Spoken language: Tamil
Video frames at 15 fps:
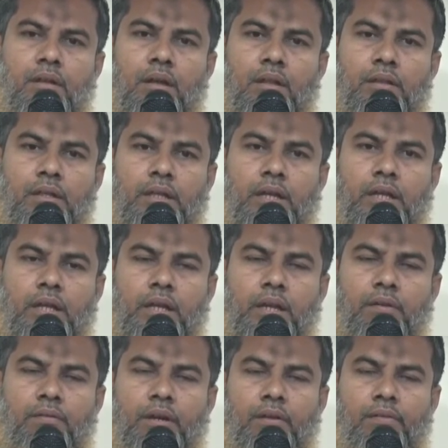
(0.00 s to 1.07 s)
அந்த ஏக
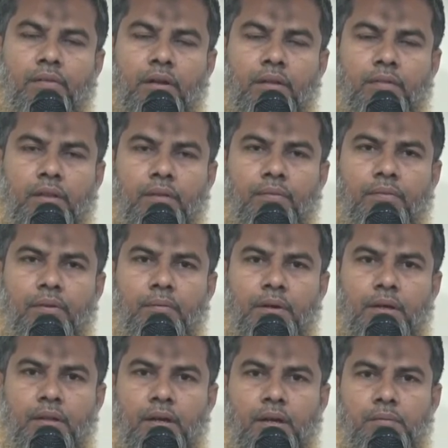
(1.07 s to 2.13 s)
இறைவனின் சாந்தியும்
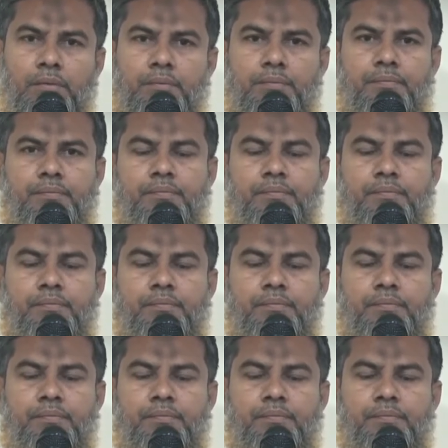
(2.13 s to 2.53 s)
சமாதானமும்